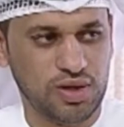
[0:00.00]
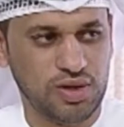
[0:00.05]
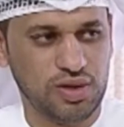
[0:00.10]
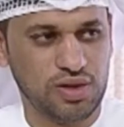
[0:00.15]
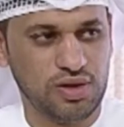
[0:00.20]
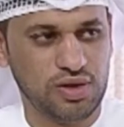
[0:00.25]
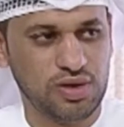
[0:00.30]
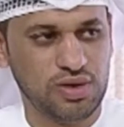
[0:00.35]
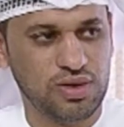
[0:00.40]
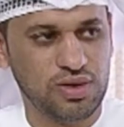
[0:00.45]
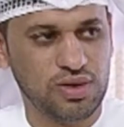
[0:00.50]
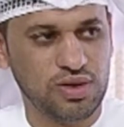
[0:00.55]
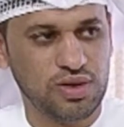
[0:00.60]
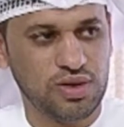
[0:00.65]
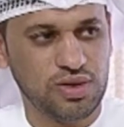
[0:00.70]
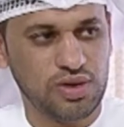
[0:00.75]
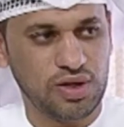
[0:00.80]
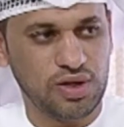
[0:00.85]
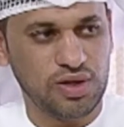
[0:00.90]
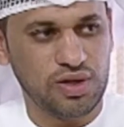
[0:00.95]
يعني
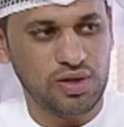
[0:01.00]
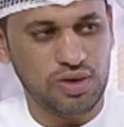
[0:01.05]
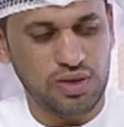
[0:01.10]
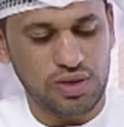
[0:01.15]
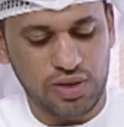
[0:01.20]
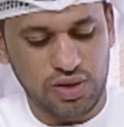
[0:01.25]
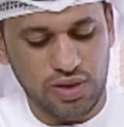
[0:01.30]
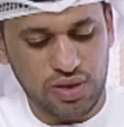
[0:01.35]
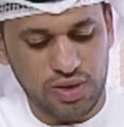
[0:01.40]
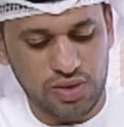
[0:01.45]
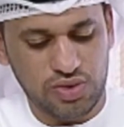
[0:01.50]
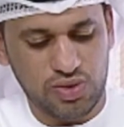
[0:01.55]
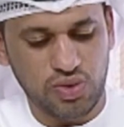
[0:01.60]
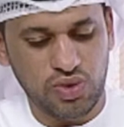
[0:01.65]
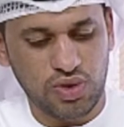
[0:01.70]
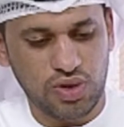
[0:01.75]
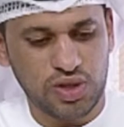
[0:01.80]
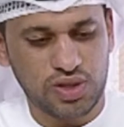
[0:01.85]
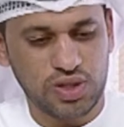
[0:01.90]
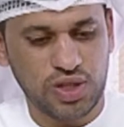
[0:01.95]
صارت آه،
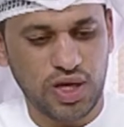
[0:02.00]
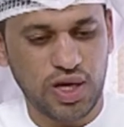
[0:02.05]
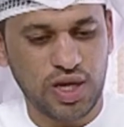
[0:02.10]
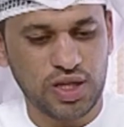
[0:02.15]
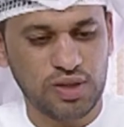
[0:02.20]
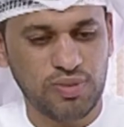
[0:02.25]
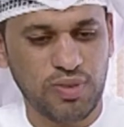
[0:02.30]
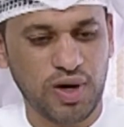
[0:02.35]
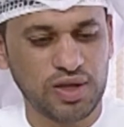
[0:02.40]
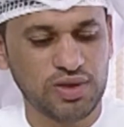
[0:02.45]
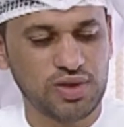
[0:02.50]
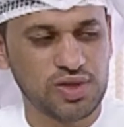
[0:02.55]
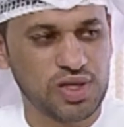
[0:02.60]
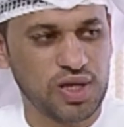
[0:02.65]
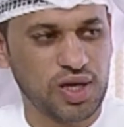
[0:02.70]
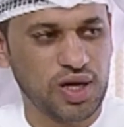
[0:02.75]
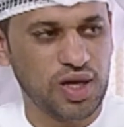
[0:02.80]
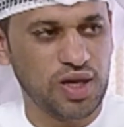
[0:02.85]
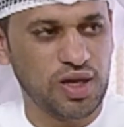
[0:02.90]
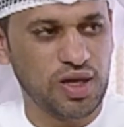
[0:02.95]
دور الجهات ما
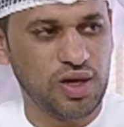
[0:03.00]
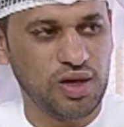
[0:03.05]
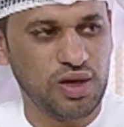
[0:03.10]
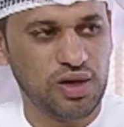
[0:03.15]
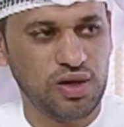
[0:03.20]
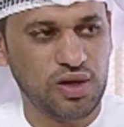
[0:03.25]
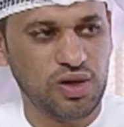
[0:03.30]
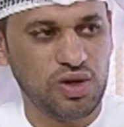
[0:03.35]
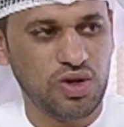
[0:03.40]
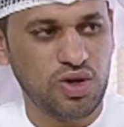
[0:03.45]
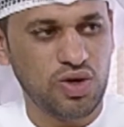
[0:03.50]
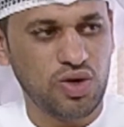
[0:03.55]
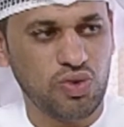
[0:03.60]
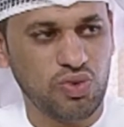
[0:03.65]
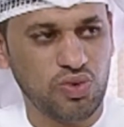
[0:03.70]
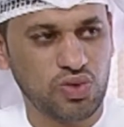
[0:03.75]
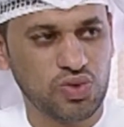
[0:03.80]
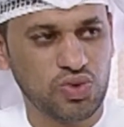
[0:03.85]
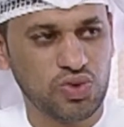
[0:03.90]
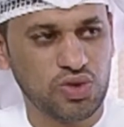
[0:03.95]
اقتصر على
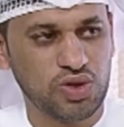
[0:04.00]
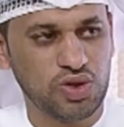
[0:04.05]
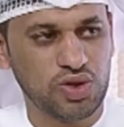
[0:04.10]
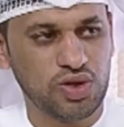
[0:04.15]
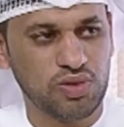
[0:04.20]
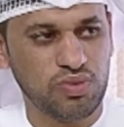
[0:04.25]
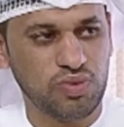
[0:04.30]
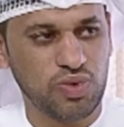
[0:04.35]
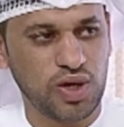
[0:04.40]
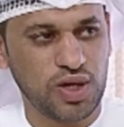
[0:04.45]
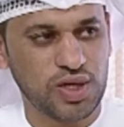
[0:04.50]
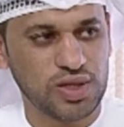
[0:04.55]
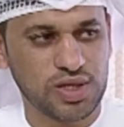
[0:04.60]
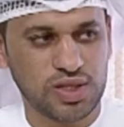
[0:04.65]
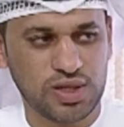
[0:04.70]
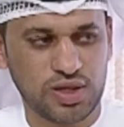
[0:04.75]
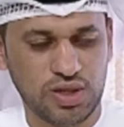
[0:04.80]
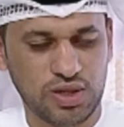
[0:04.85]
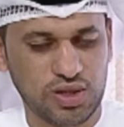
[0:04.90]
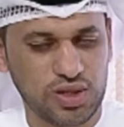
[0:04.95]
وجود ركن
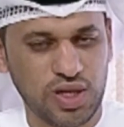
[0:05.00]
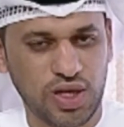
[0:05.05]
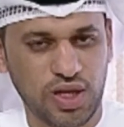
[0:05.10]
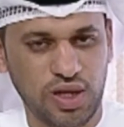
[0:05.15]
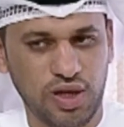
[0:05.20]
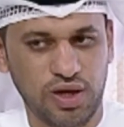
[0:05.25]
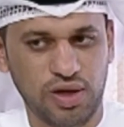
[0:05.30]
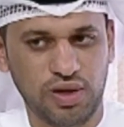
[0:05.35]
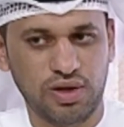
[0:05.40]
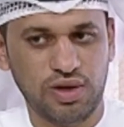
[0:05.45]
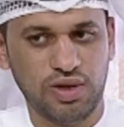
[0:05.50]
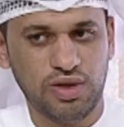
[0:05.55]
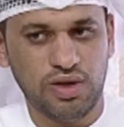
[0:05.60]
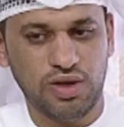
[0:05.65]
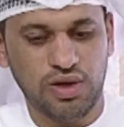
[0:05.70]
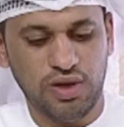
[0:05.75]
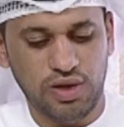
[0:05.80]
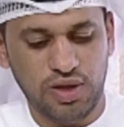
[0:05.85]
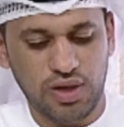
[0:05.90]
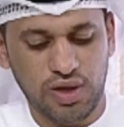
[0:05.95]
مخصص للجهة لا
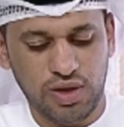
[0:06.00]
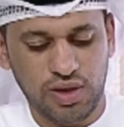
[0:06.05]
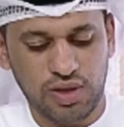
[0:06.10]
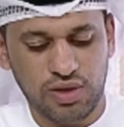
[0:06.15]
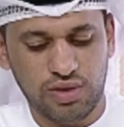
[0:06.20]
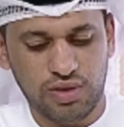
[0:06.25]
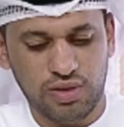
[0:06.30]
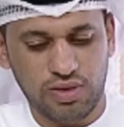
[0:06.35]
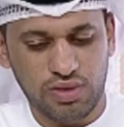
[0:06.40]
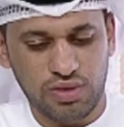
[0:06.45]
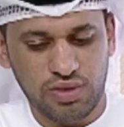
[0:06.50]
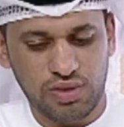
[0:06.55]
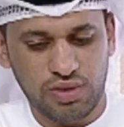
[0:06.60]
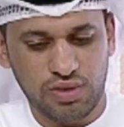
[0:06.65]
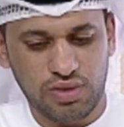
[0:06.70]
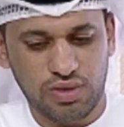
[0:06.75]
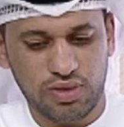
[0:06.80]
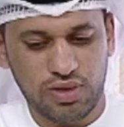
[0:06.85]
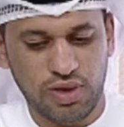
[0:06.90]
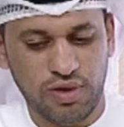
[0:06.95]
إذا
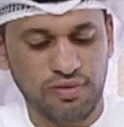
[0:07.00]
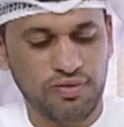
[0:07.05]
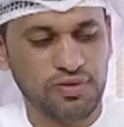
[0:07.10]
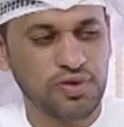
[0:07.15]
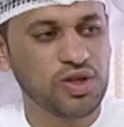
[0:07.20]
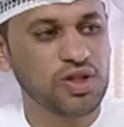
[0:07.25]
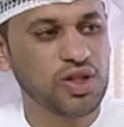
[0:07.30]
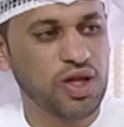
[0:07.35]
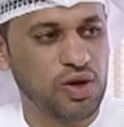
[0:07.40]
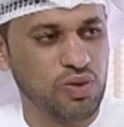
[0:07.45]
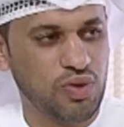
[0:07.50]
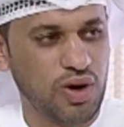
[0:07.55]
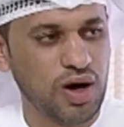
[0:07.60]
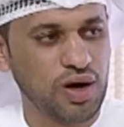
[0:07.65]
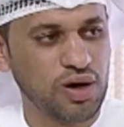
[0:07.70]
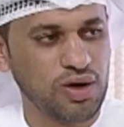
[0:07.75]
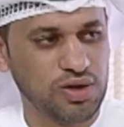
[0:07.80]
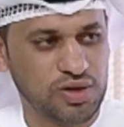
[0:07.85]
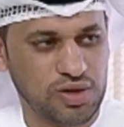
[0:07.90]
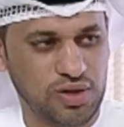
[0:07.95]
تنفيذ على
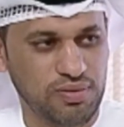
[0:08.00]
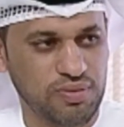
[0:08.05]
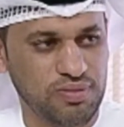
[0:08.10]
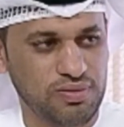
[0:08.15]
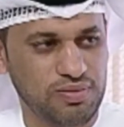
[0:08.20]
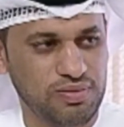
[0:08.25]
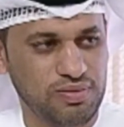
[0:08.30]
الواقع تم